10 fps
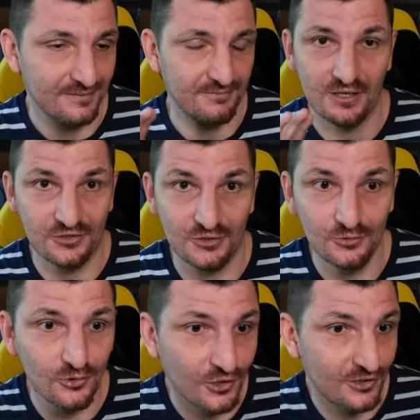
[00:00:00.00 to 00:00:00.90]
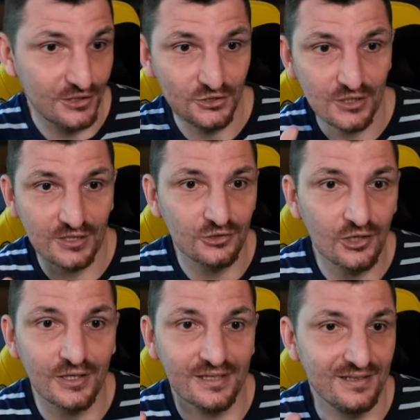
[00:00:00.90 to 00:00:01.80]
Ve lo assicuro, i
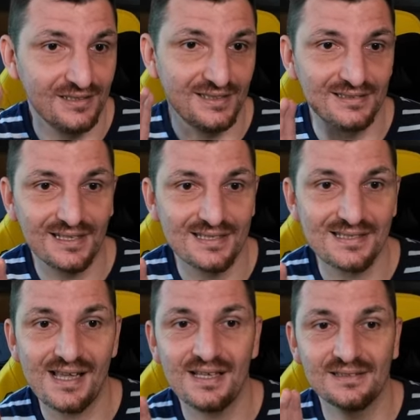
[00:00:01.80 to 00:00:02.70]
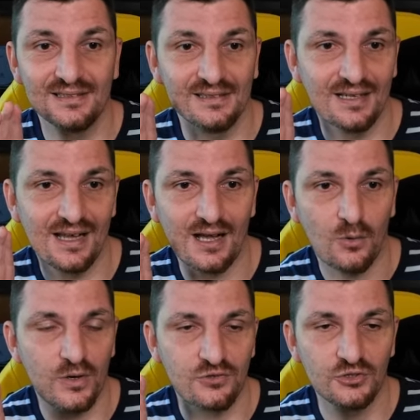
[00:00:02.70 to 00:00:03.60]
giocatori interessati a
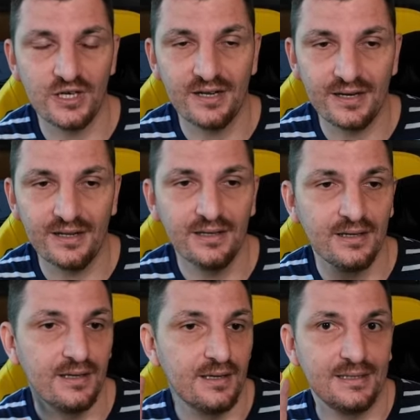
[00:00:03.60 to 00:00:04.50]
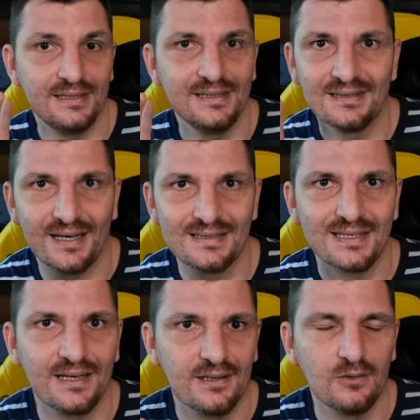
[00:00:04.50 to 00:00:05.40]
questo genere
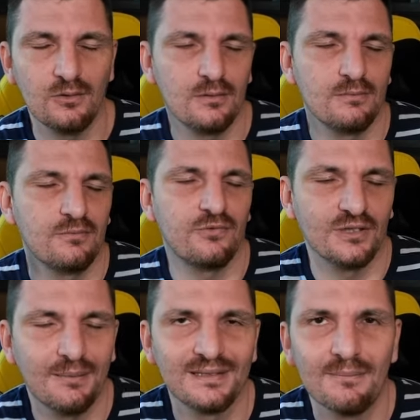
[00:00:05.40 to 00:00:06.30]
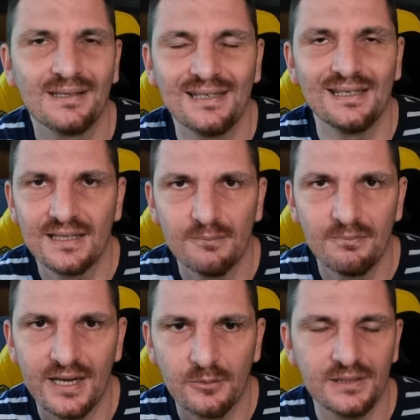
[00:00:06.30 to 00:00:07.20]
interessa fondamentalmente il
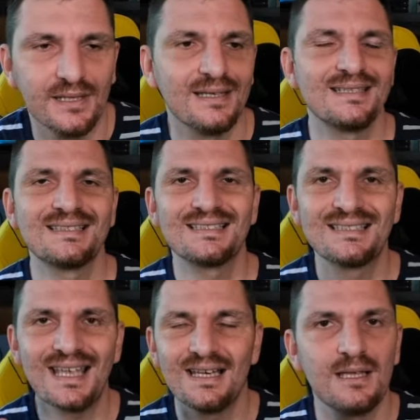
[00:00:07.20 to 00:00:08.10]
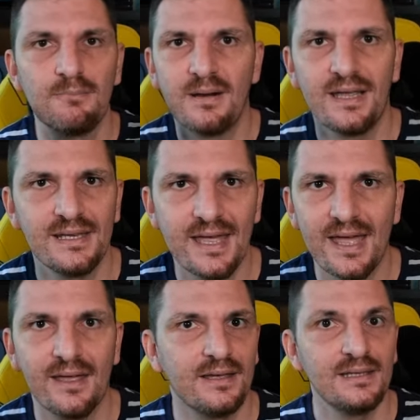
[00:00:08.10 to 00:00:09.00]
gameplay. Quindi se il gameplay
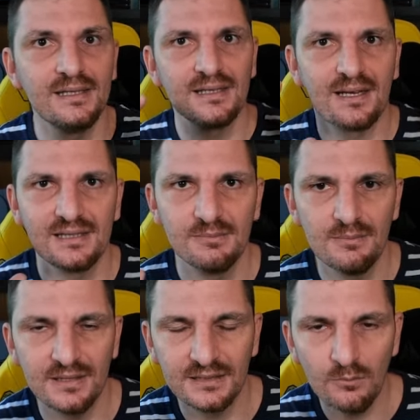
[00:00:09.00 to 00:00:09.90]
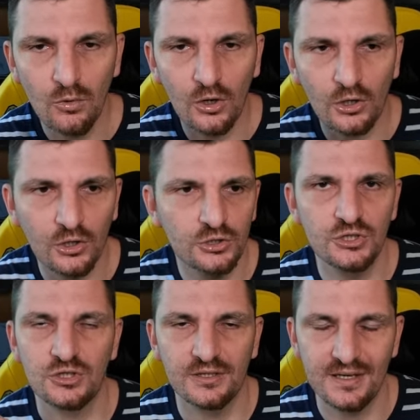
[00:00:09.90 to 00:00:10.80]
è incredibilmente buono,
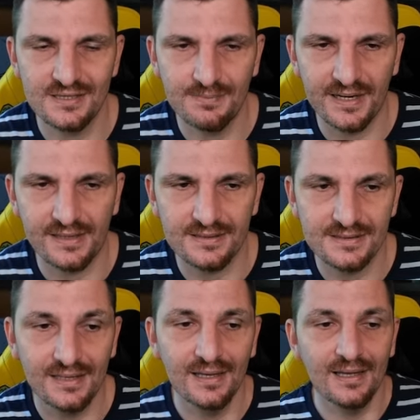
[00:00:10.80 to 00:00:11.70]
ci sono delle speranze